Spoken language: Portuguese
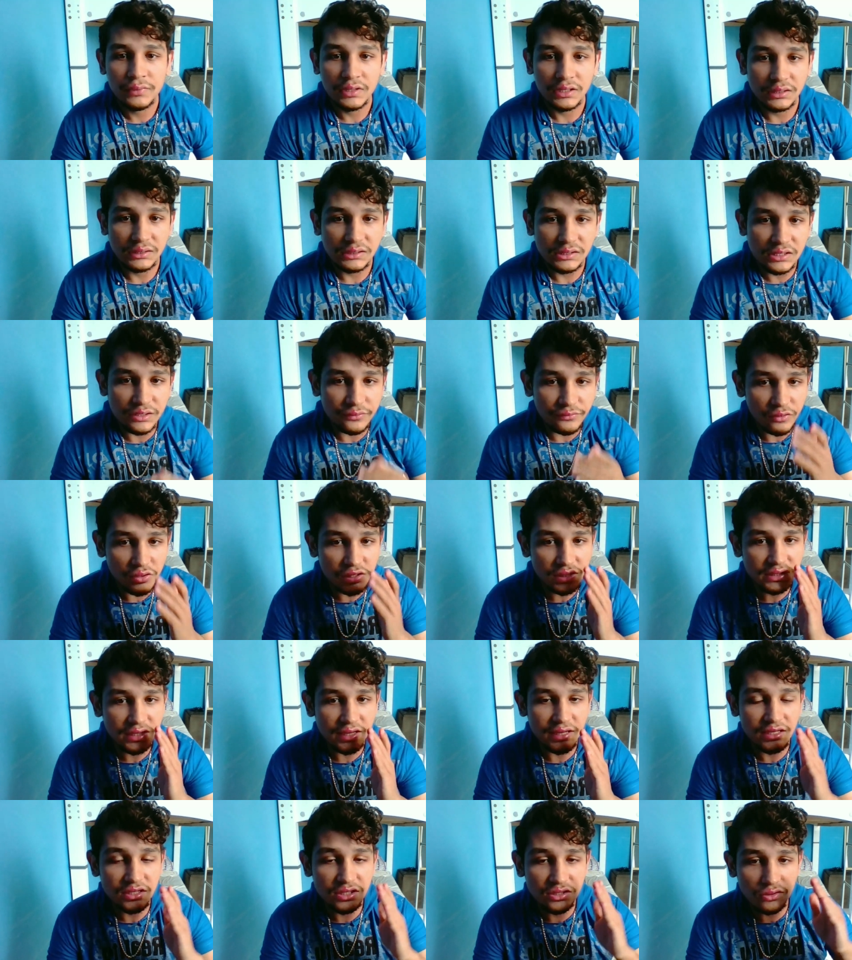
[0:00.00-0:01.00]
Se
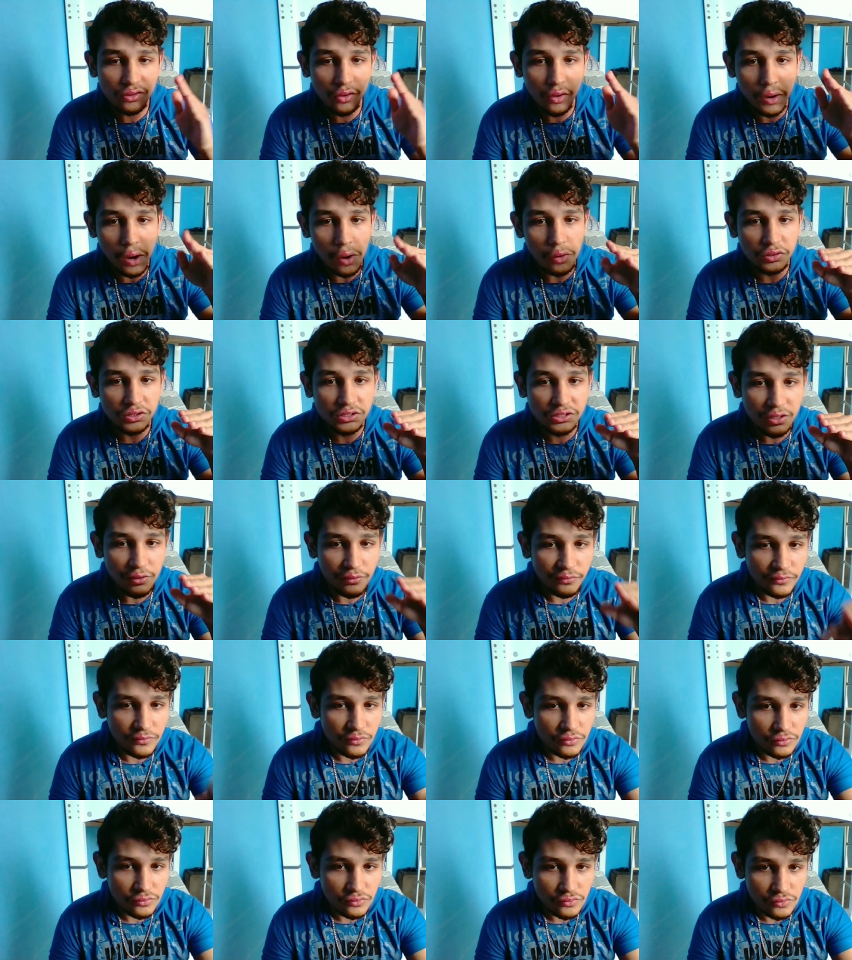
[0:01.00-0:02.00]
você estourar o seu
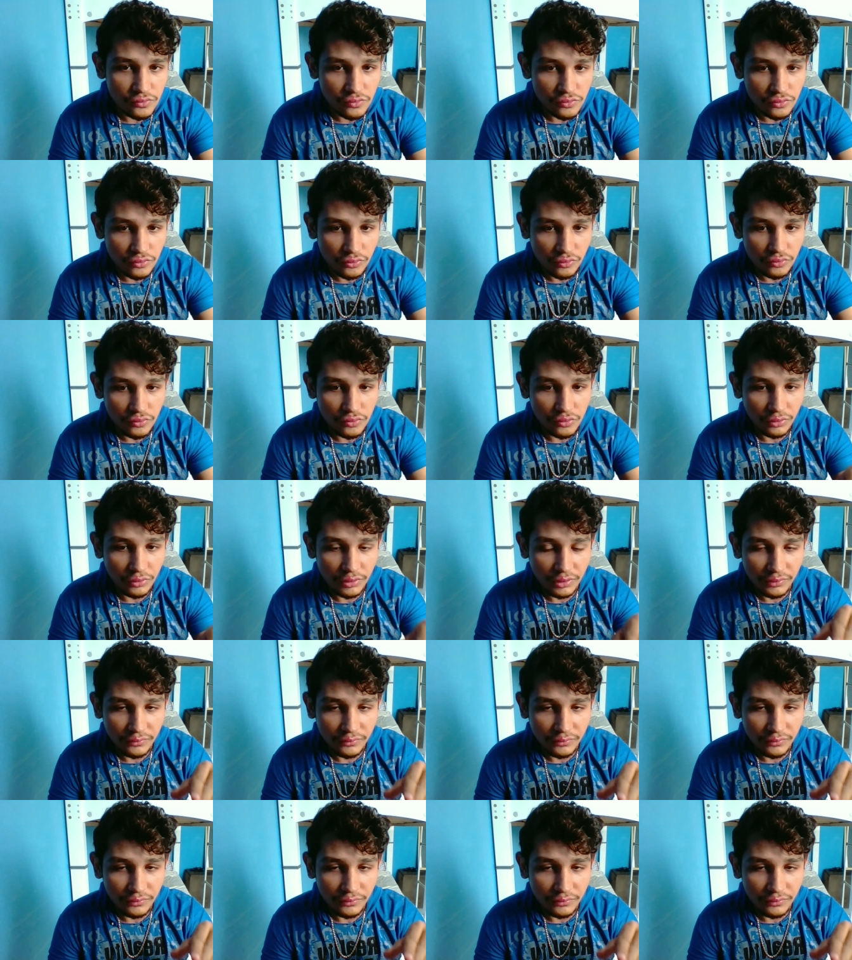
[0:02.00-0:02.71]
furúnculo,